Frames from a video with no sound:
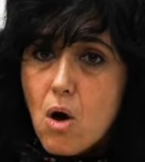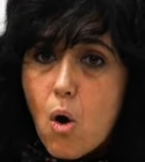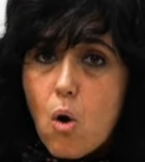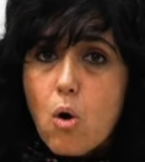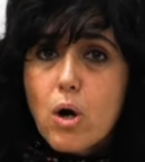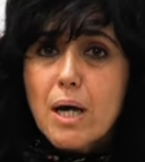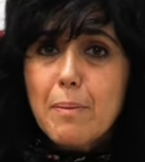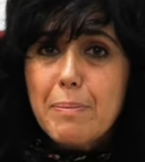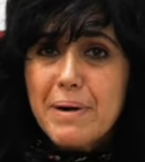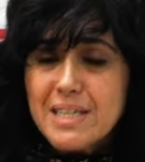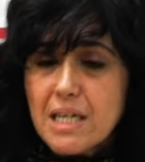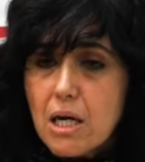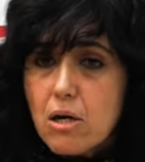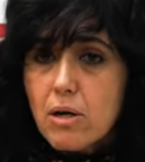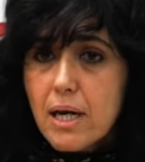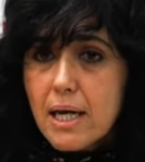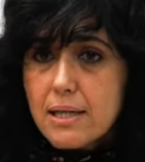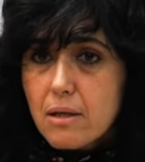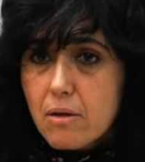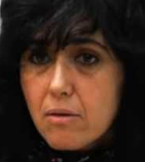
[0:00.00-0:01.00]
¿O qué pasa
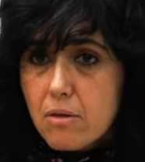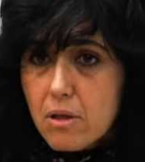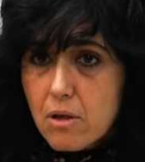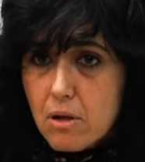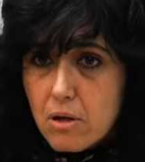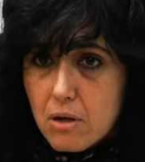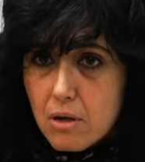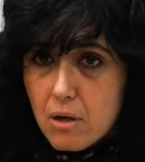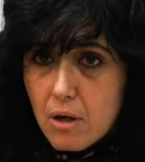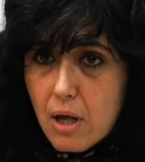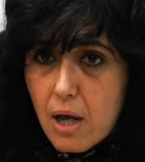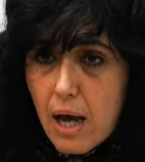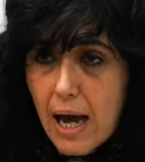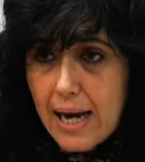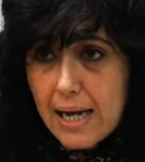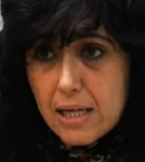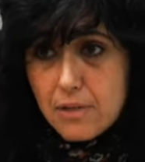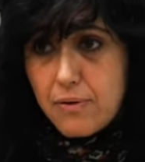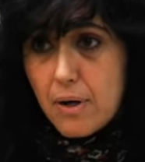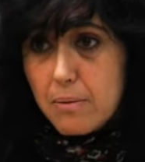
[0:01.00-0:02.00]
con la atención a
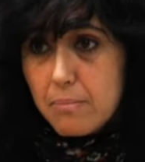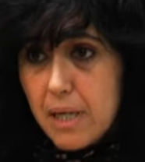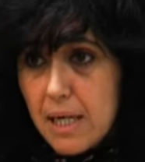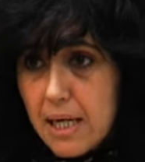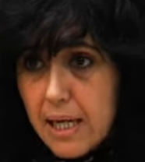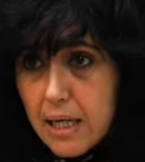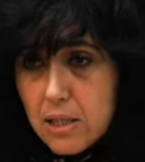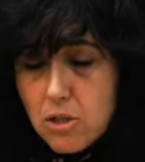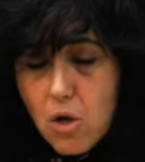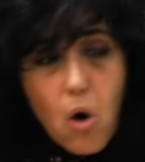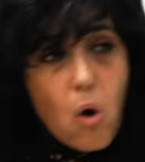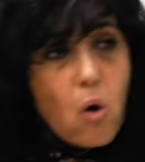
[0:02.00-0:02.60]
las familias?